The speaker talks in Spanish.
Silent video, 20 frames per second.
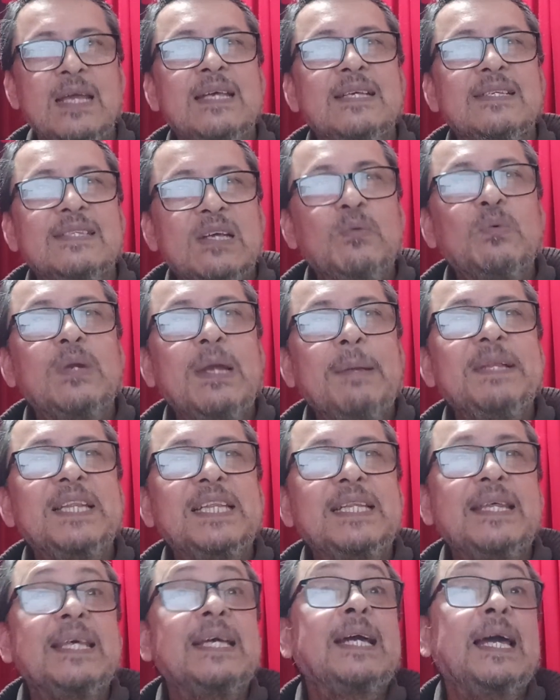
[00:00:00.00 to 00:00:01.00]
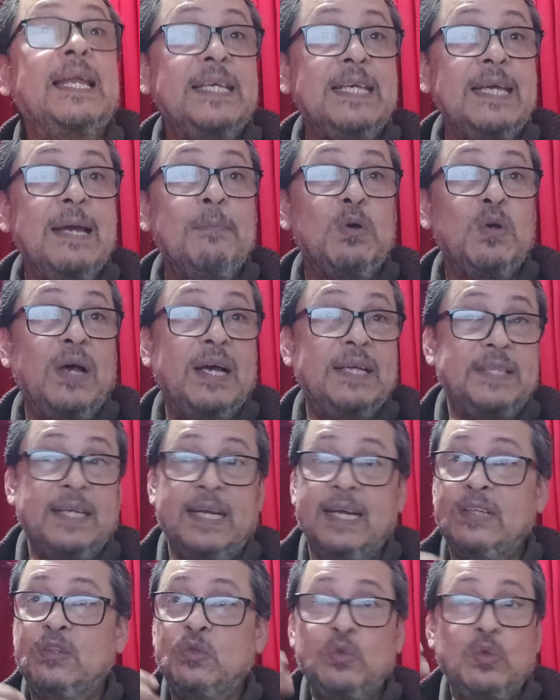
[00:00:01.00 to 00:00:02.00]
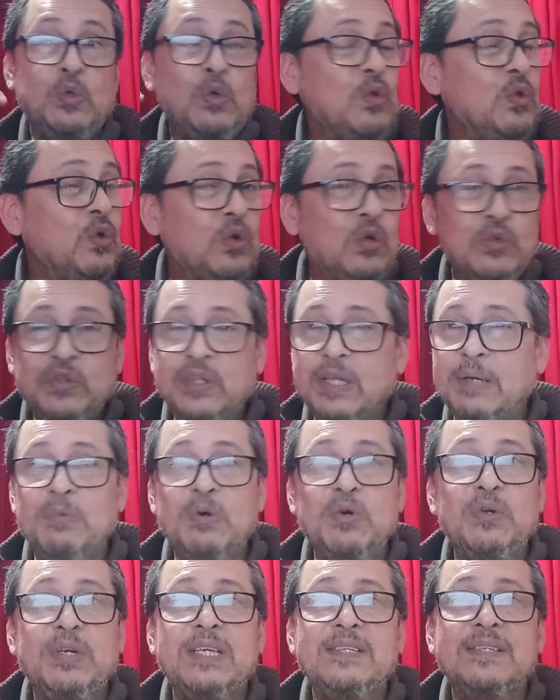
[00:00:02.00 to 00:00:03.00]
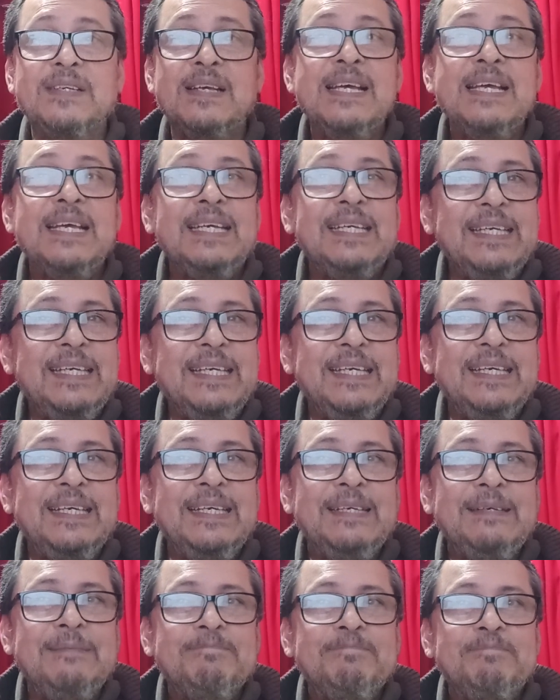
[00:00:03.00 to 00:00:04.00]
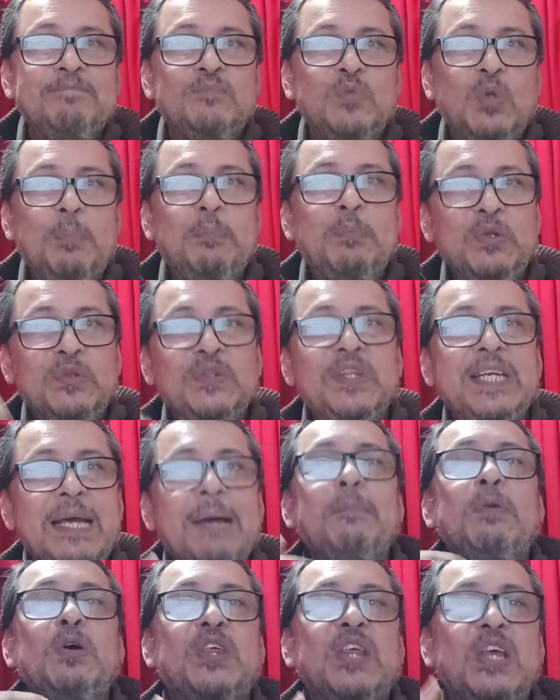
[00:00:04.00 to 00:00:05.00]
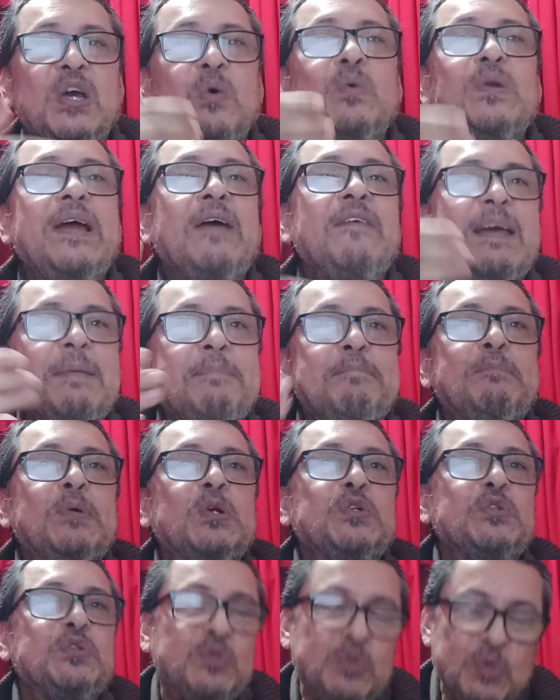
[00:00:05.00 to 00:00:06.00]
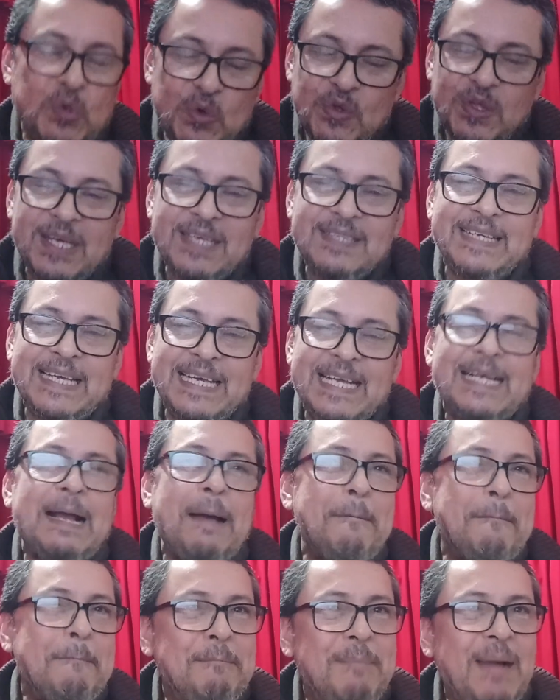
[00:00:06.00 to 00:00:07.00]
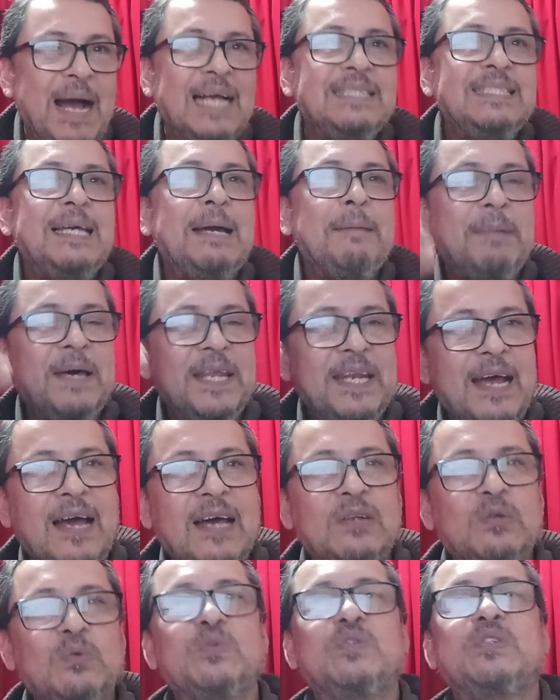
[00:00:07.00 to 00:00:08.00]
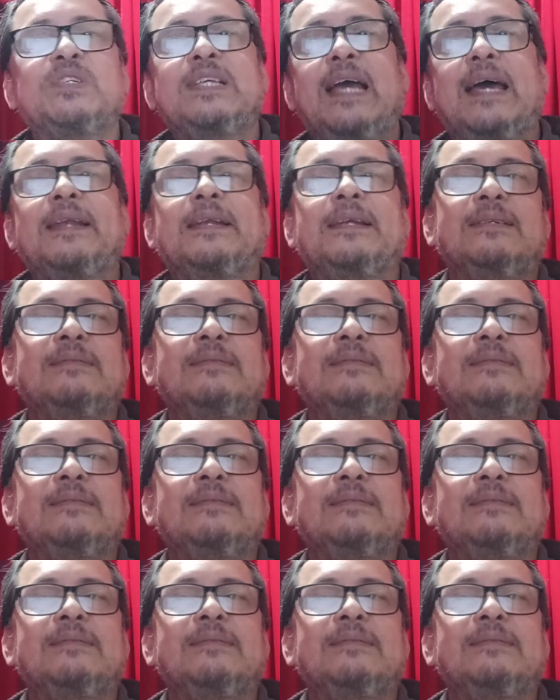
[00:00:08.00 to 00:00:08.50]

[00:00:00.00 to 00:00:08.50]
seguramente dejaríamos atrás todos los temores y nos pondríamos de una vez por todas en campaña para anunciar.